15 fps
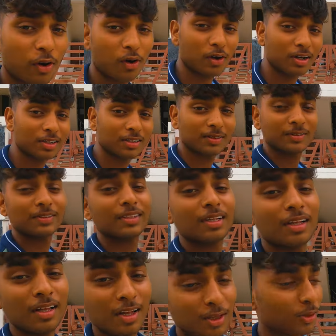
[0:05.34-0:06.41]
ब्लॉग
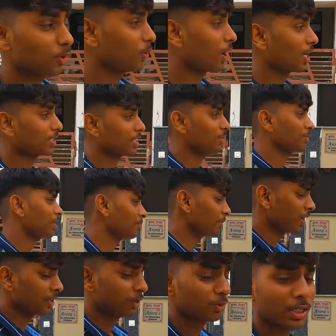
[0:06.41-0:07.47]
तो आज से हमने
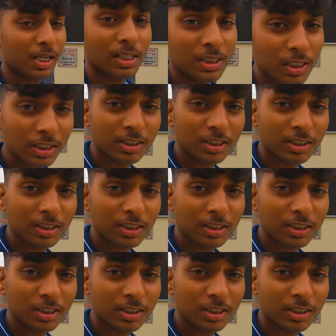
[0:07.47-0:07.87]
अपना न्यू चैनल